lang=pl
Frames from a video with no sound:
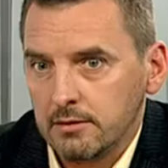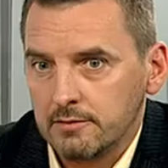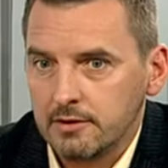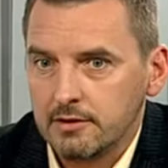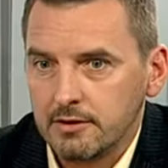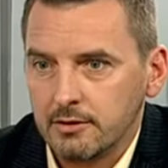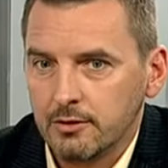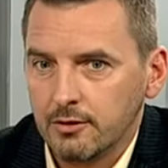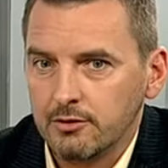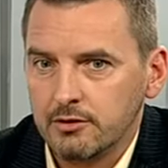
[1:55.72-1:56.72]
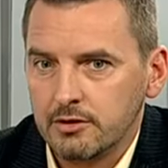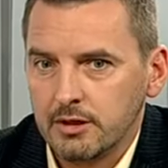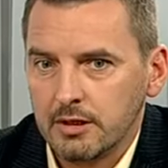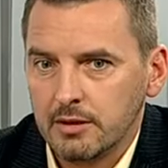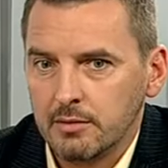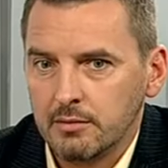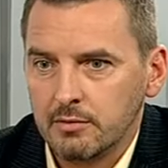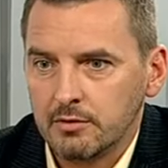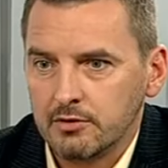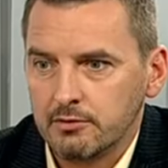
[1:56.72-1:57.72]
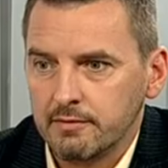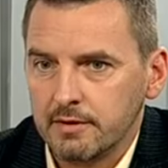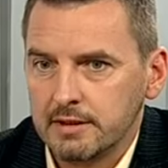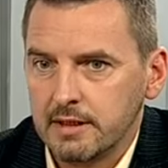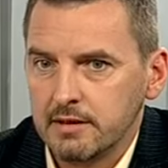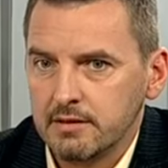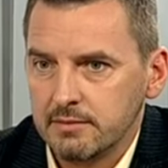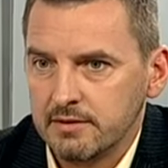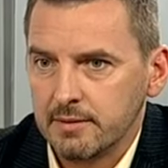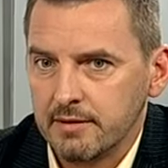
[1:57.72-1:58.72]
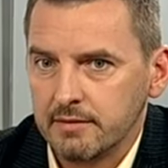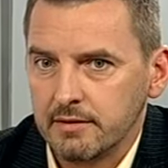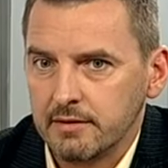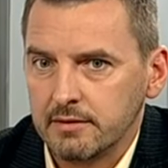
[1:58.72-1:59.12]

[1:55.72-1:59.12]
no właśnie o to chodzi, że młody człowiek zdaje sobie sprawę